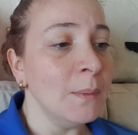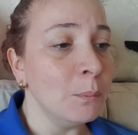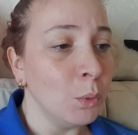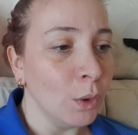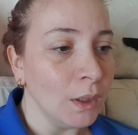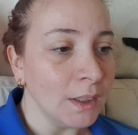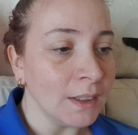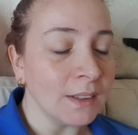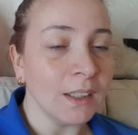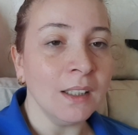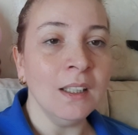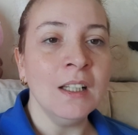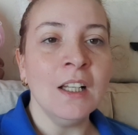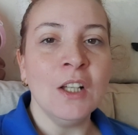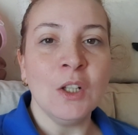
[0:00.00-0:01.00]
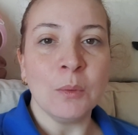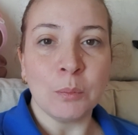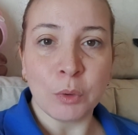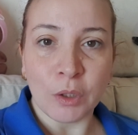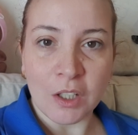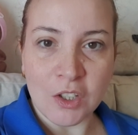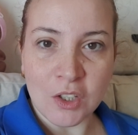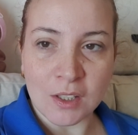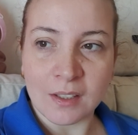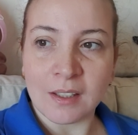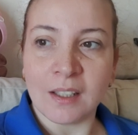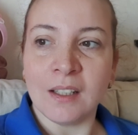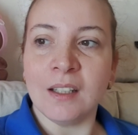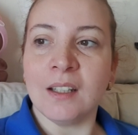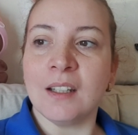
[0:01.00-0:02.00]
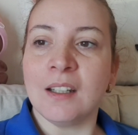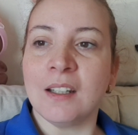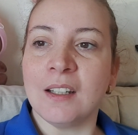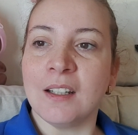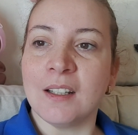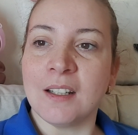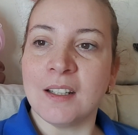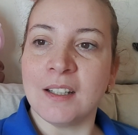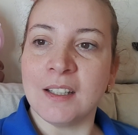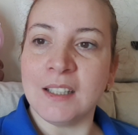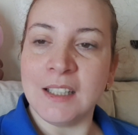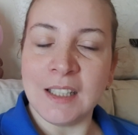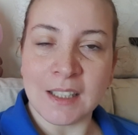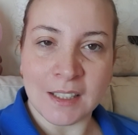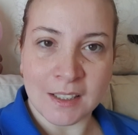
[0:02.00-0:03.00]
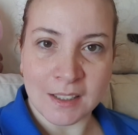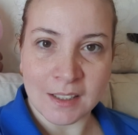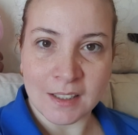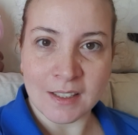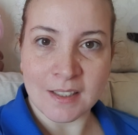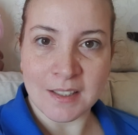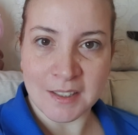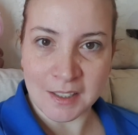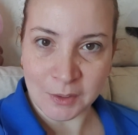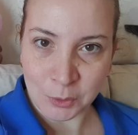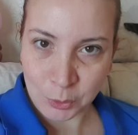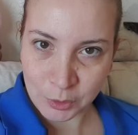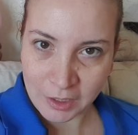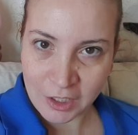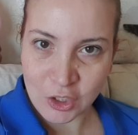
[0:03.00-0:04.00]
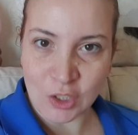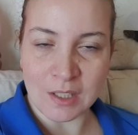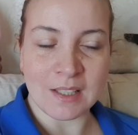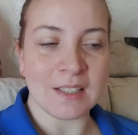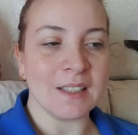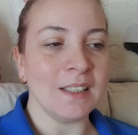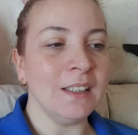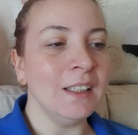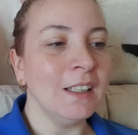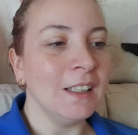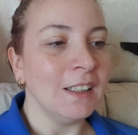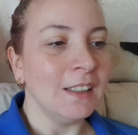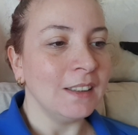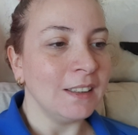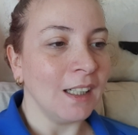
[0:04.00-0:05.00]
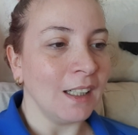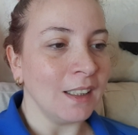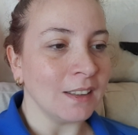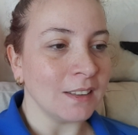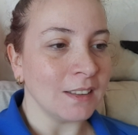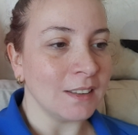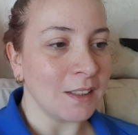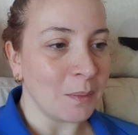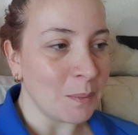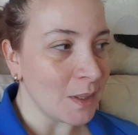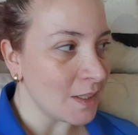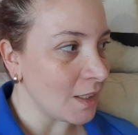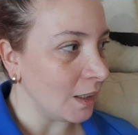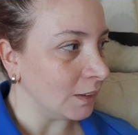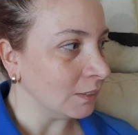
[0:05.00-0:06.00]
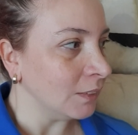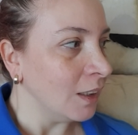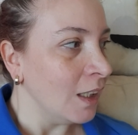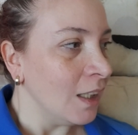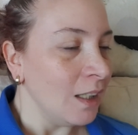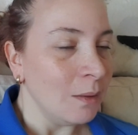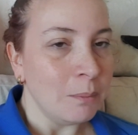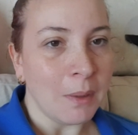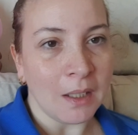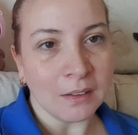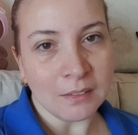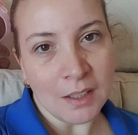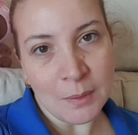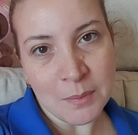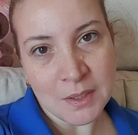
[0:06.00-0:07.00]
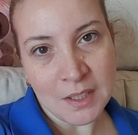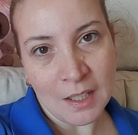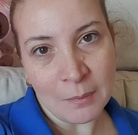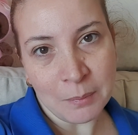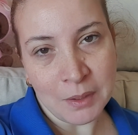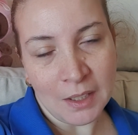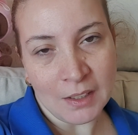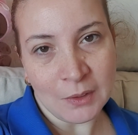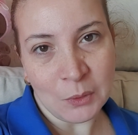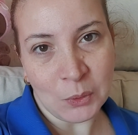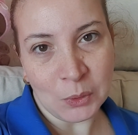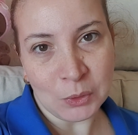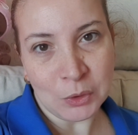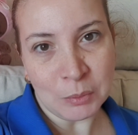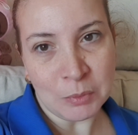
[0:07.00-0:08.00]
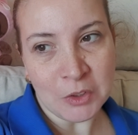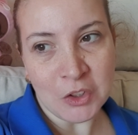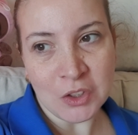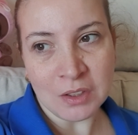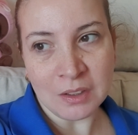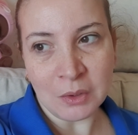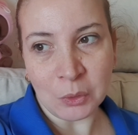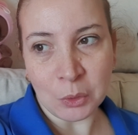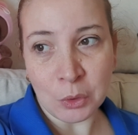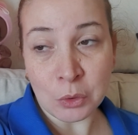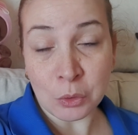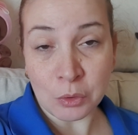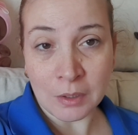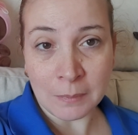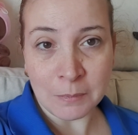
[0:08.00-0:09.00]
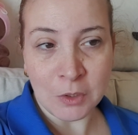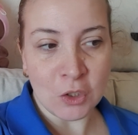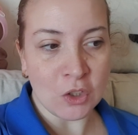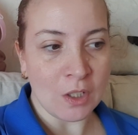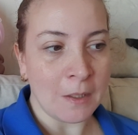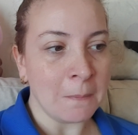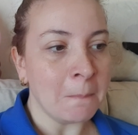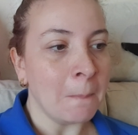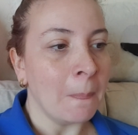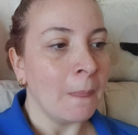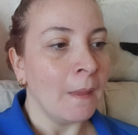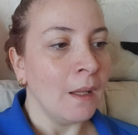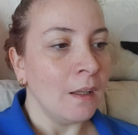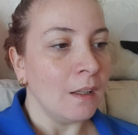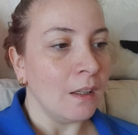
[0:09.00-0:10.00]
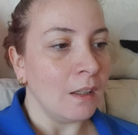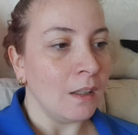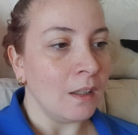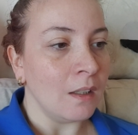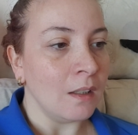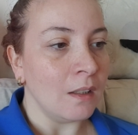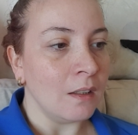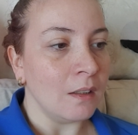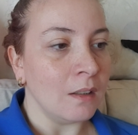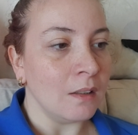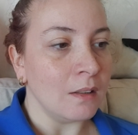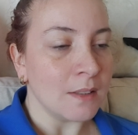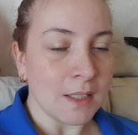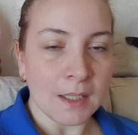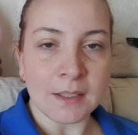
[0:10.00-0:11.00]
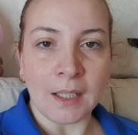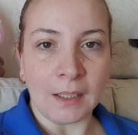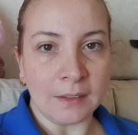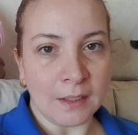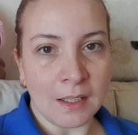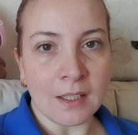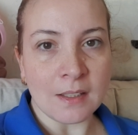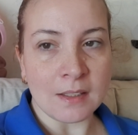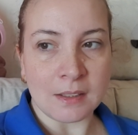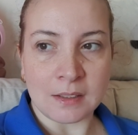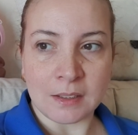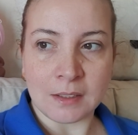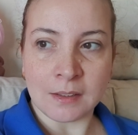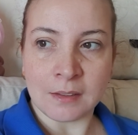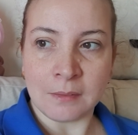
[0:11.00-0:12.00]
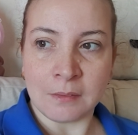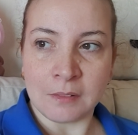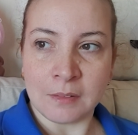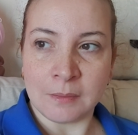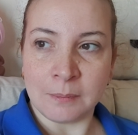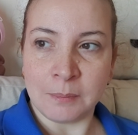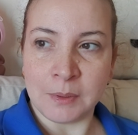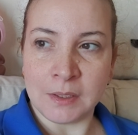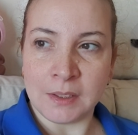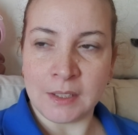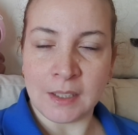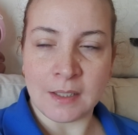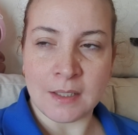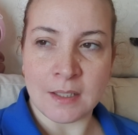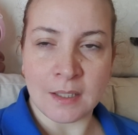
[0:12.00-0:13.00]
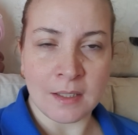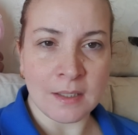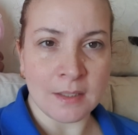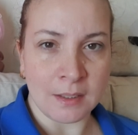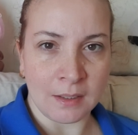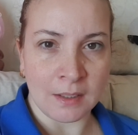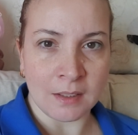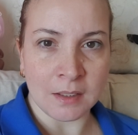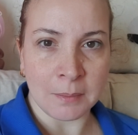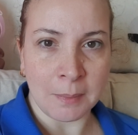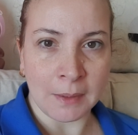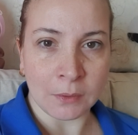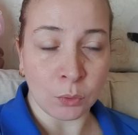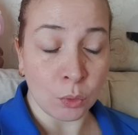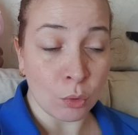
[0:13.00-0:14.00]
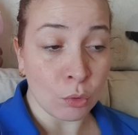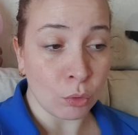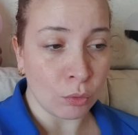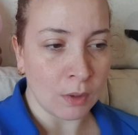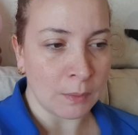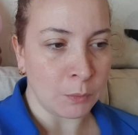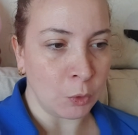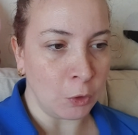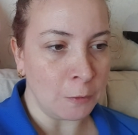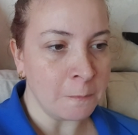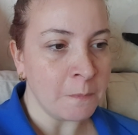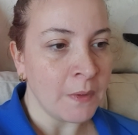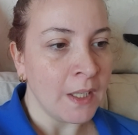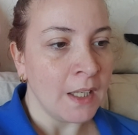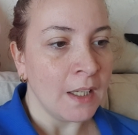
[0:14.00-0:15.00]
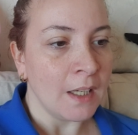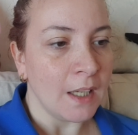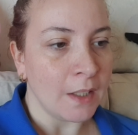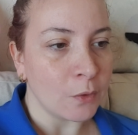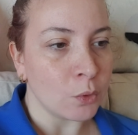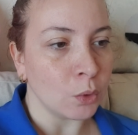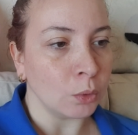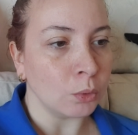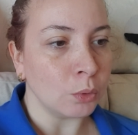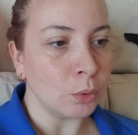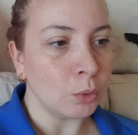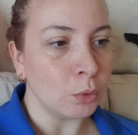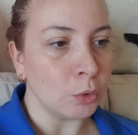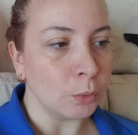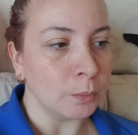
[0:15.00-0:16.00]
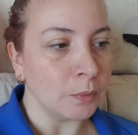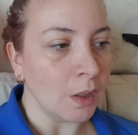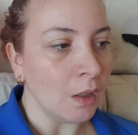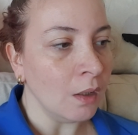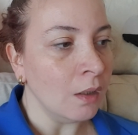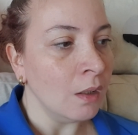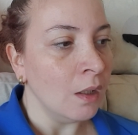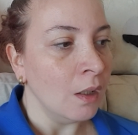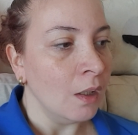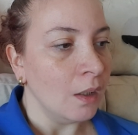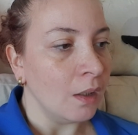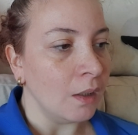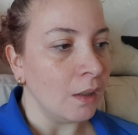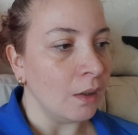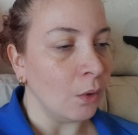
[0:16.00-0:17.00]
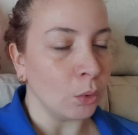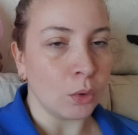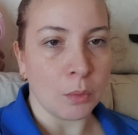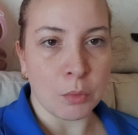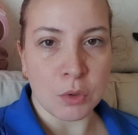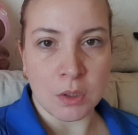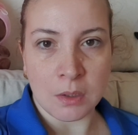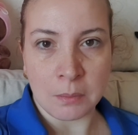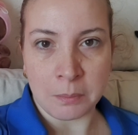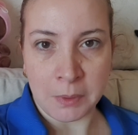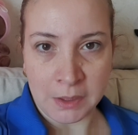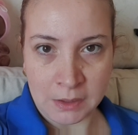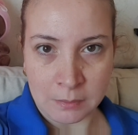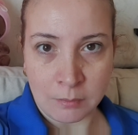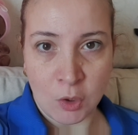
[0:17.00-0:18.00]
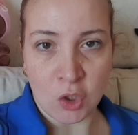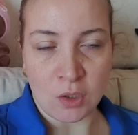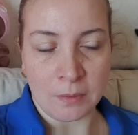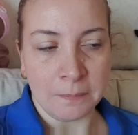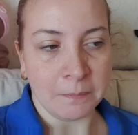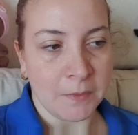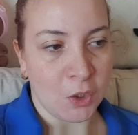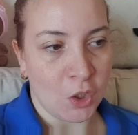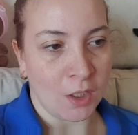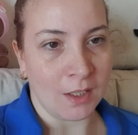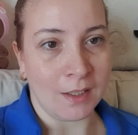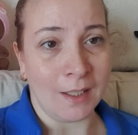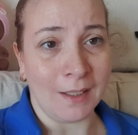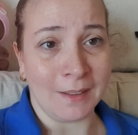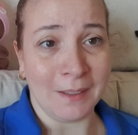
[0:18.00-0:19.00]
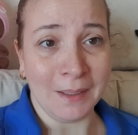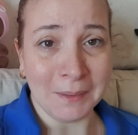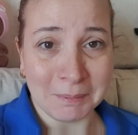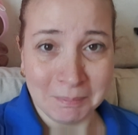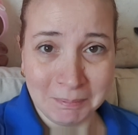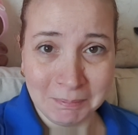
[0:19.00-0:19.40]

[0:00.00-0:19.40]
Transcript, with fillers: Bu arada bu gecede e, ilk sahur gecesi yarın Ramazan. Ben emziren bir anne olduğum için oruç tutamayacağım. E, zaten ne yazık ki bir 7-8 senedir ben oruç tutamıyorum. En son tuttuğumda e, otobüste bayılmıştım işe giderken.